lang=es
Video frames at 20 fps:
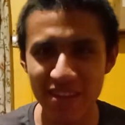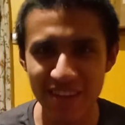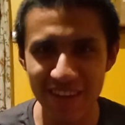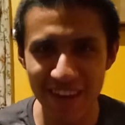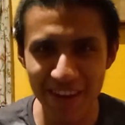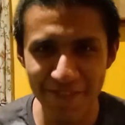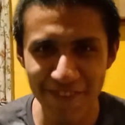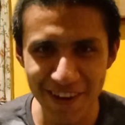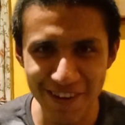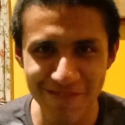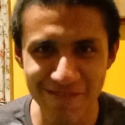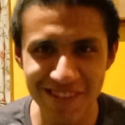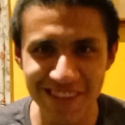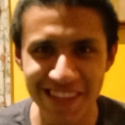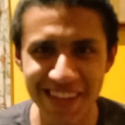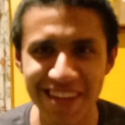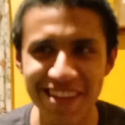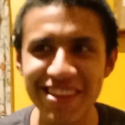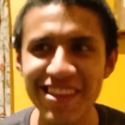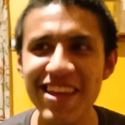en la
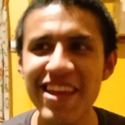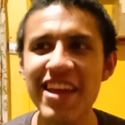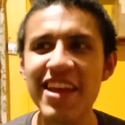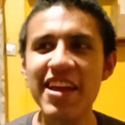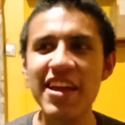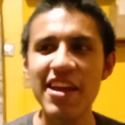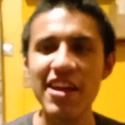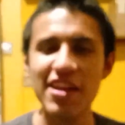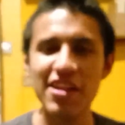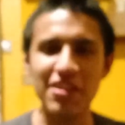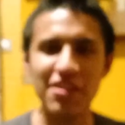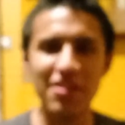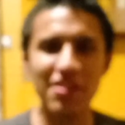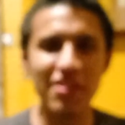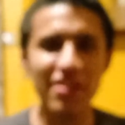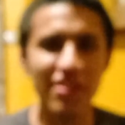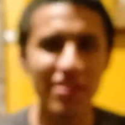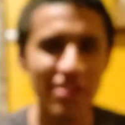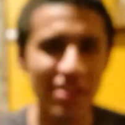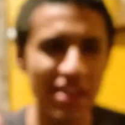facultad
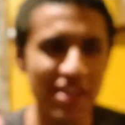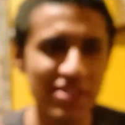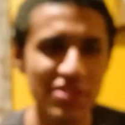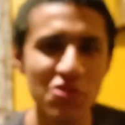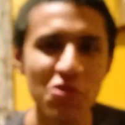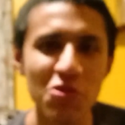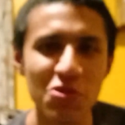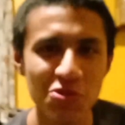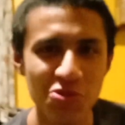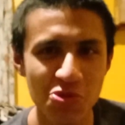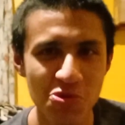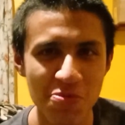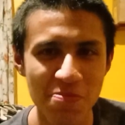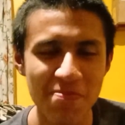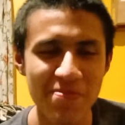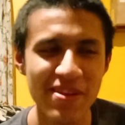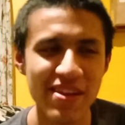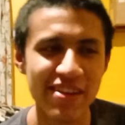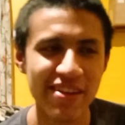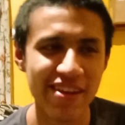es
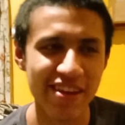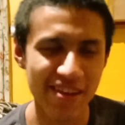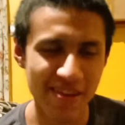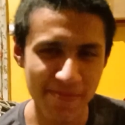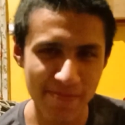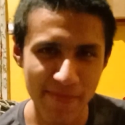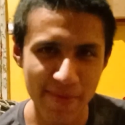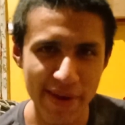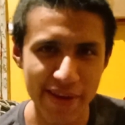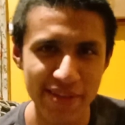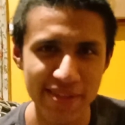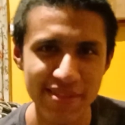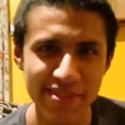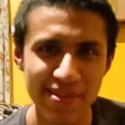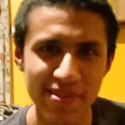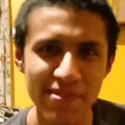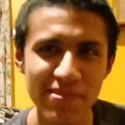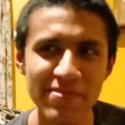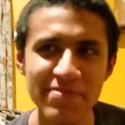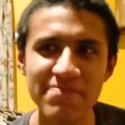costumbre que el
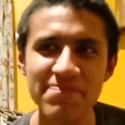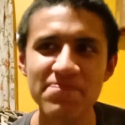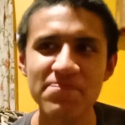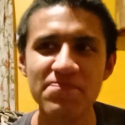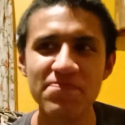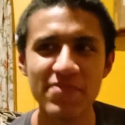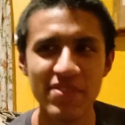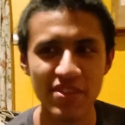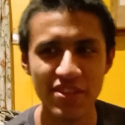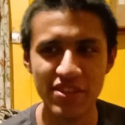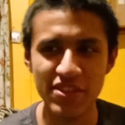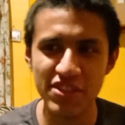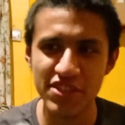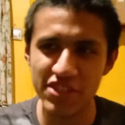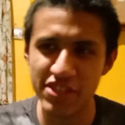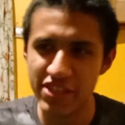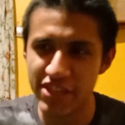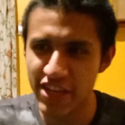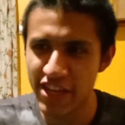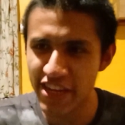maestro
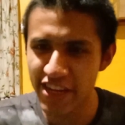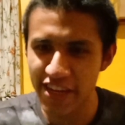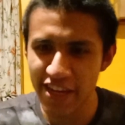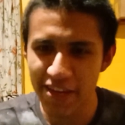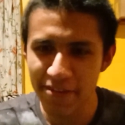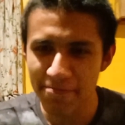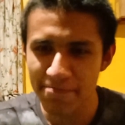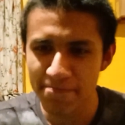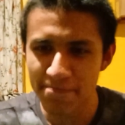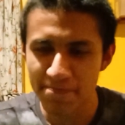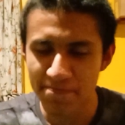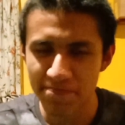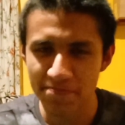llegue,